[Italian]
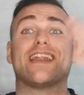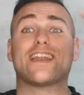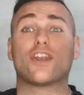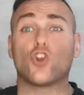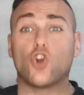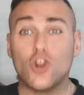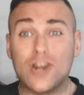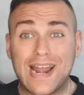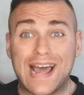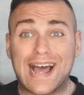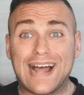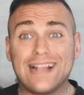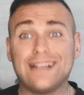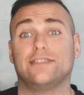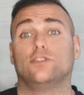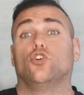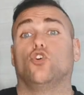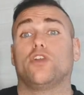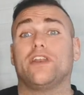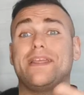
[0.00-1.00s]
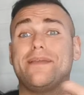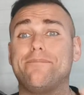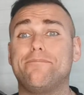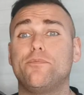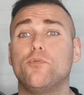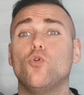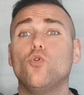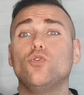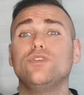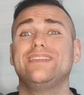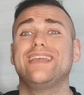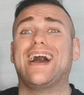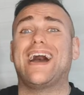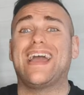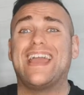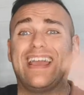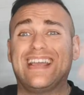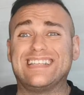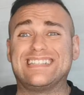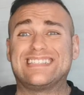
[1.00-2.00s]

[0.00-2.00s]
Ronaldo ripudia e